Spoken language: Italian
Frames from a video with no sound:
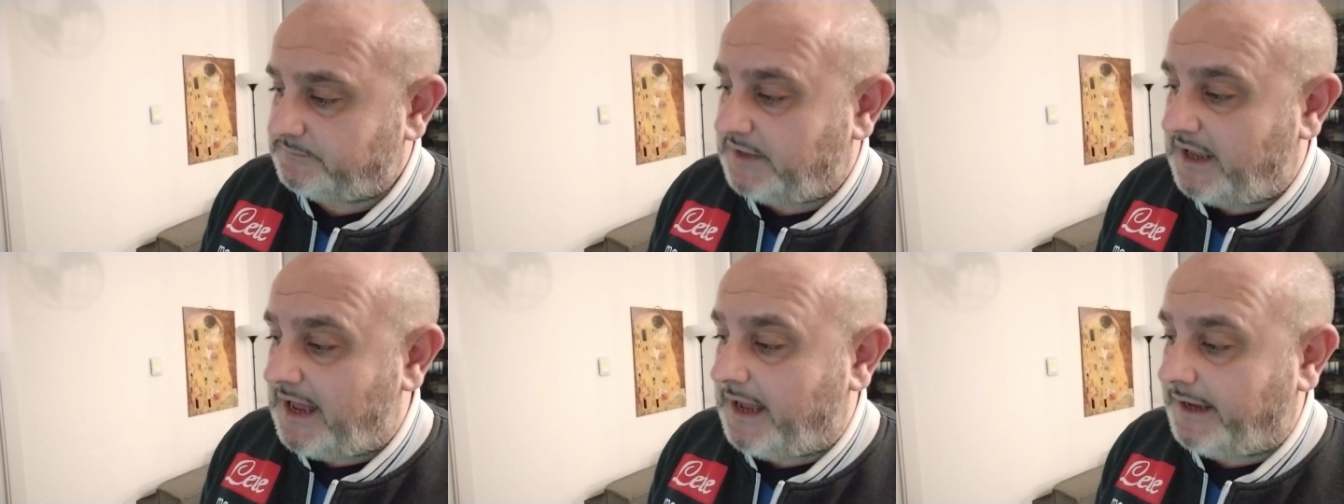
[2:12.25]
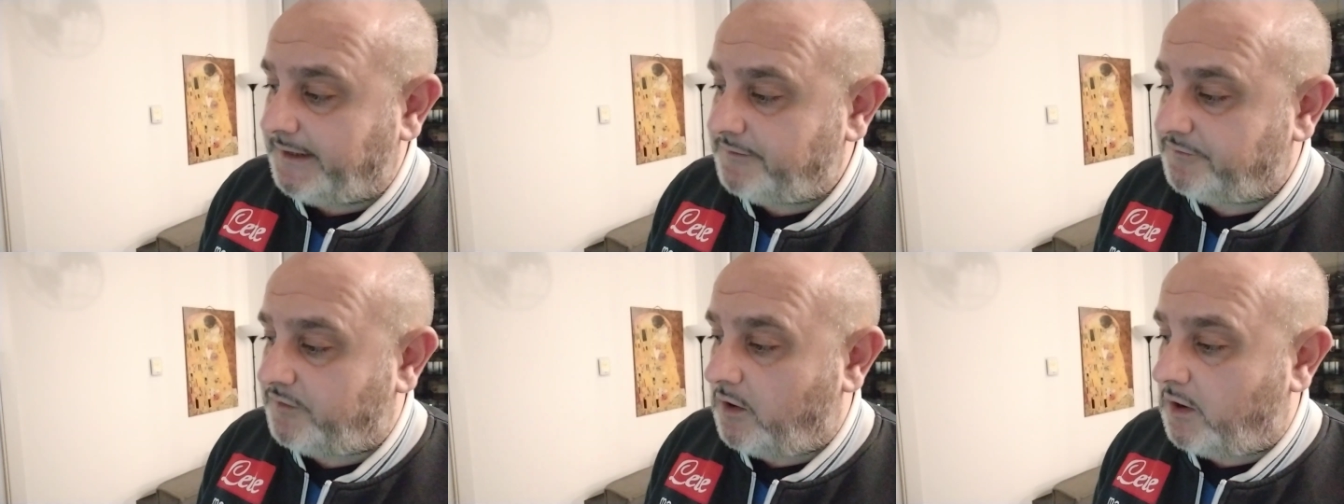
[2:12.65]
Dai,
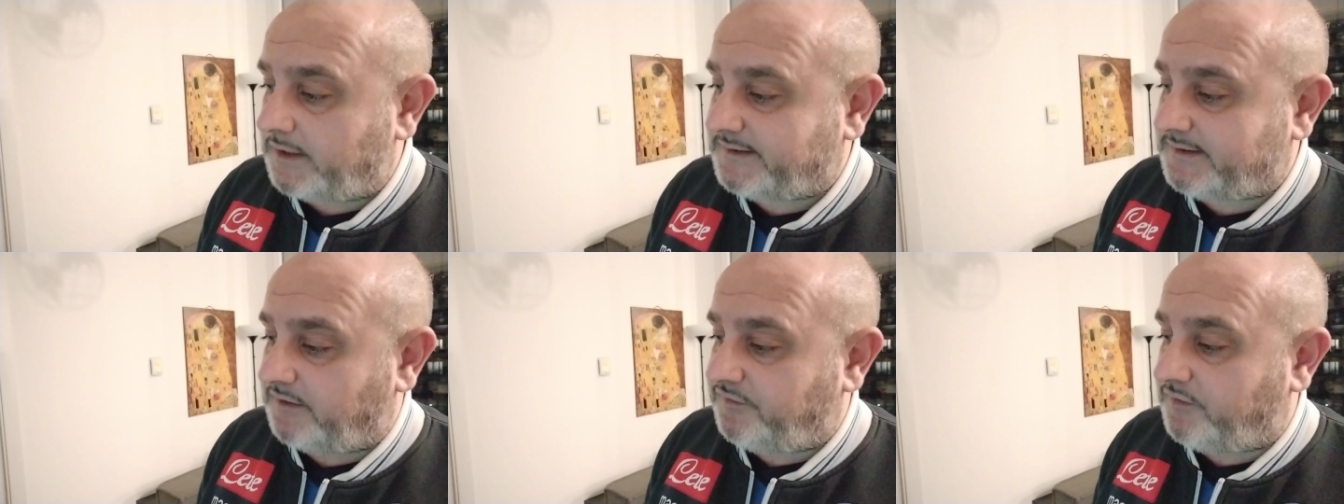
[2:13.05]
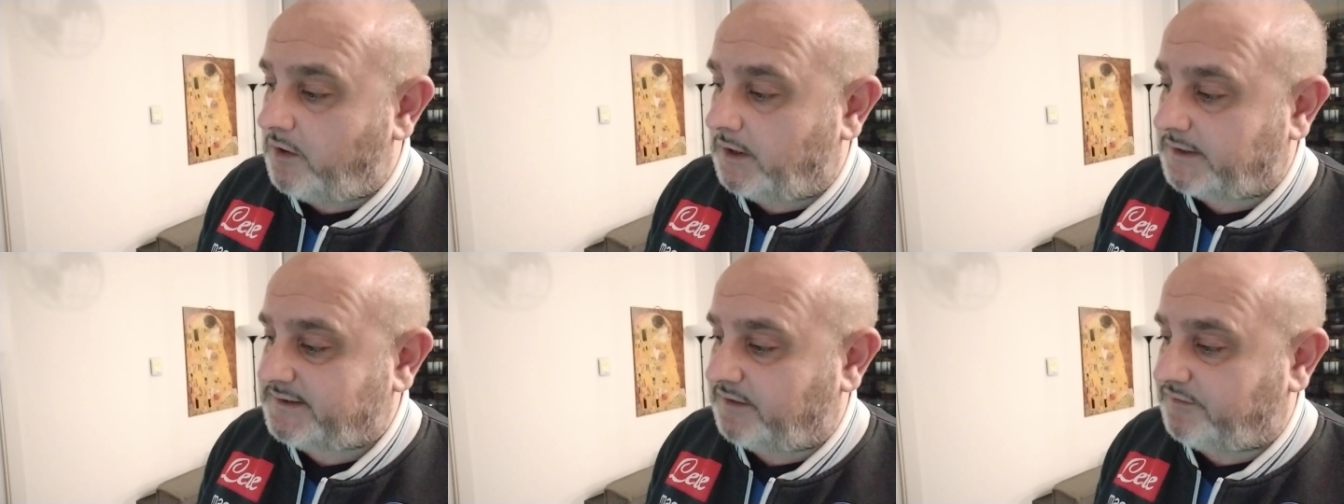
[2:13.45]
forza,
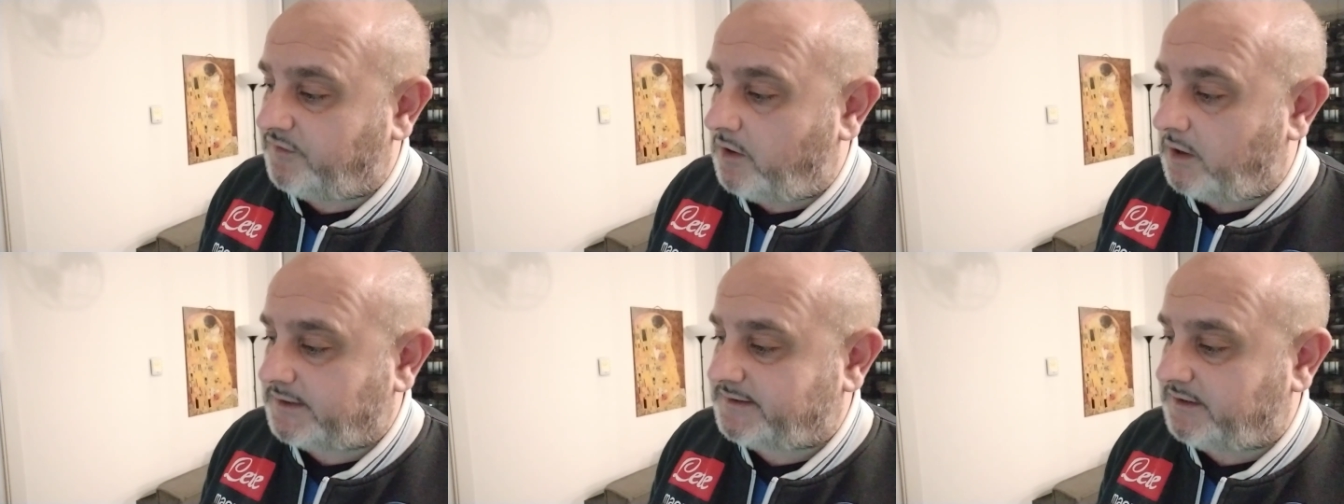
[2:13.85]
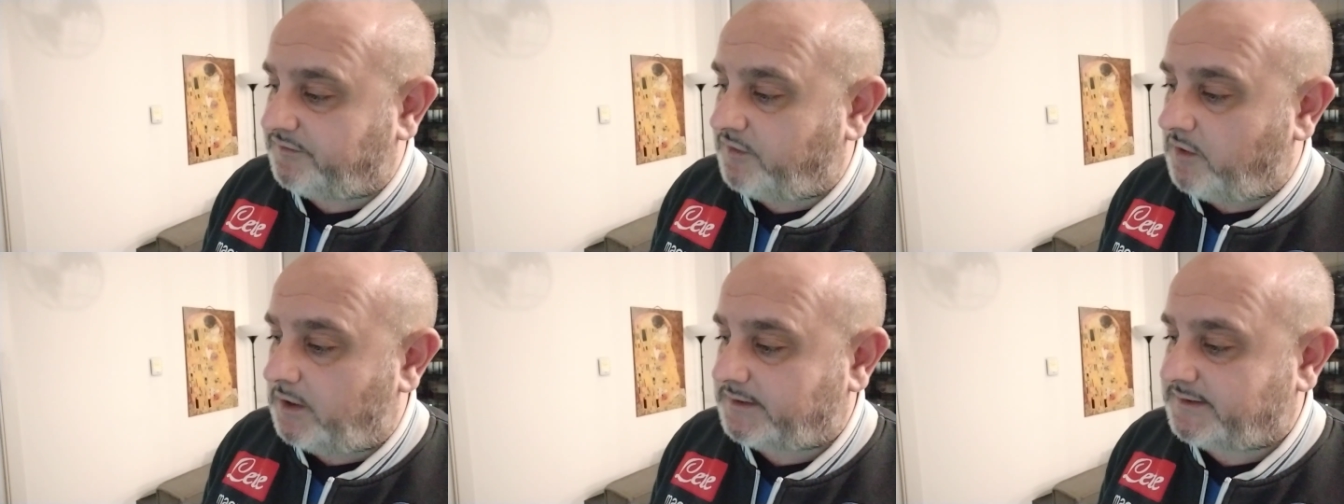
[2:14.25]
forza, forza,
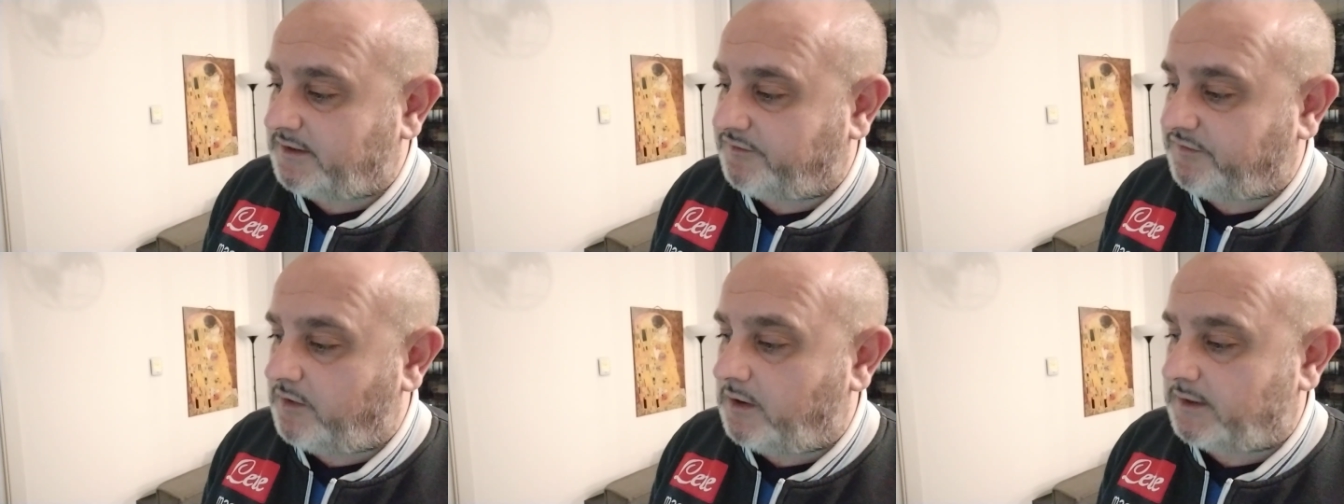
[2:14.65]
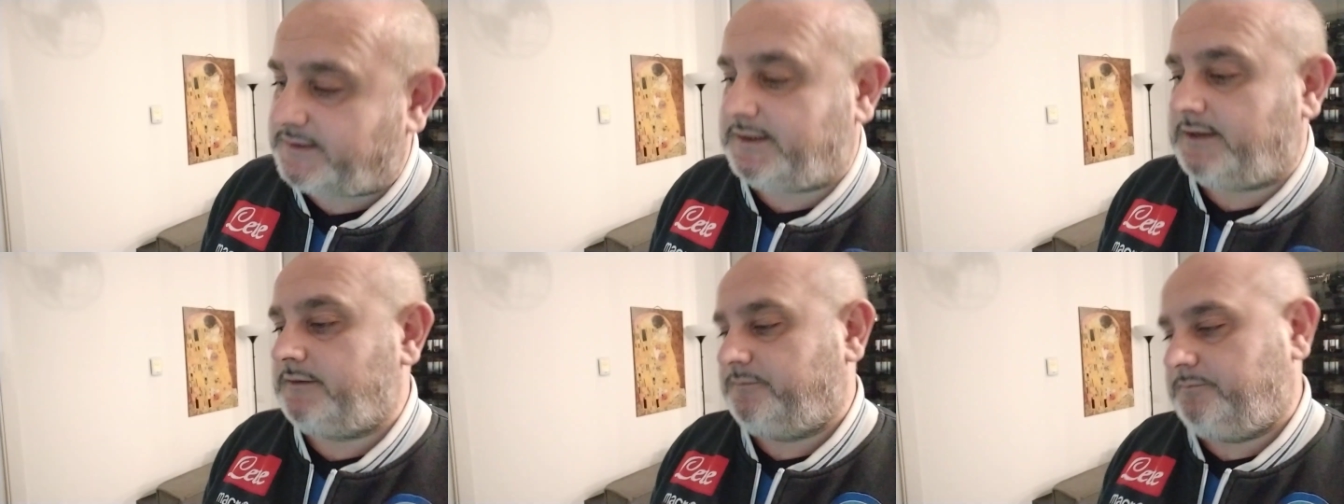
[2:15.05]
forza,
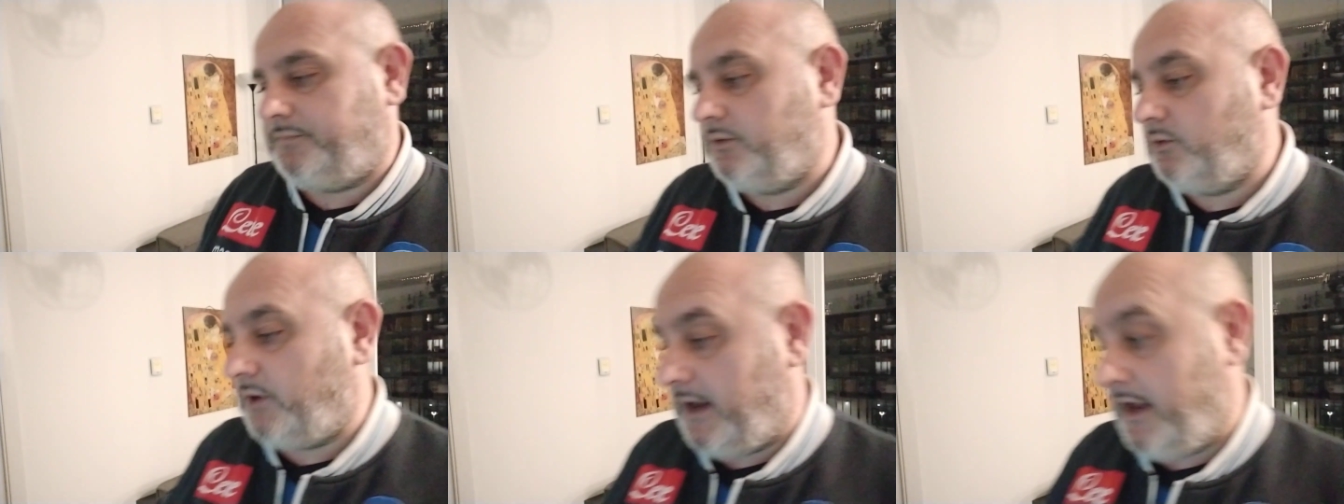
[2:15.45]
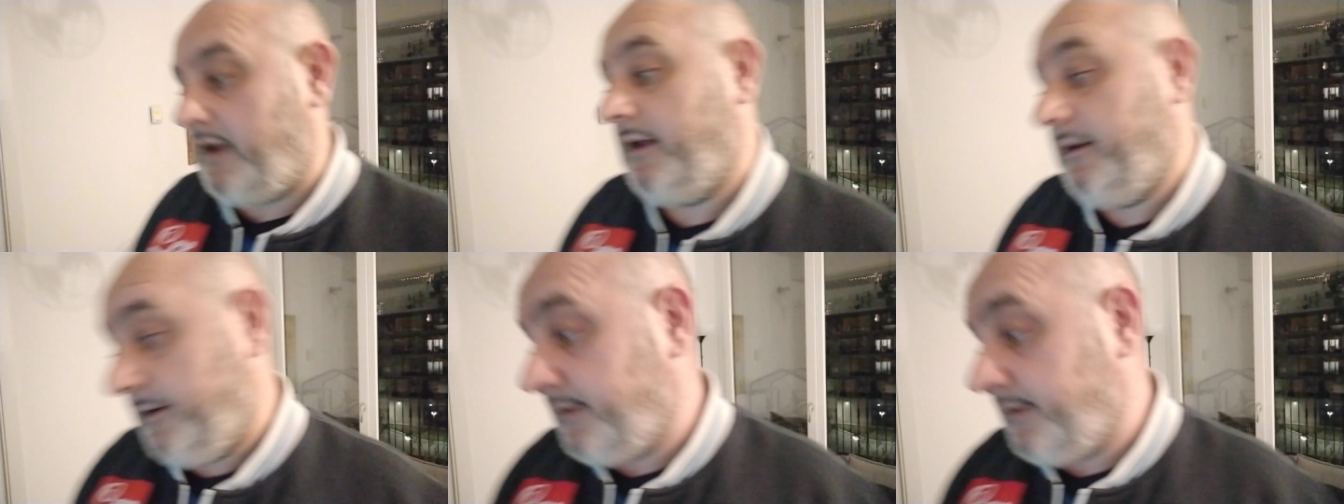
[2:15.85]
forza. Pur, eh.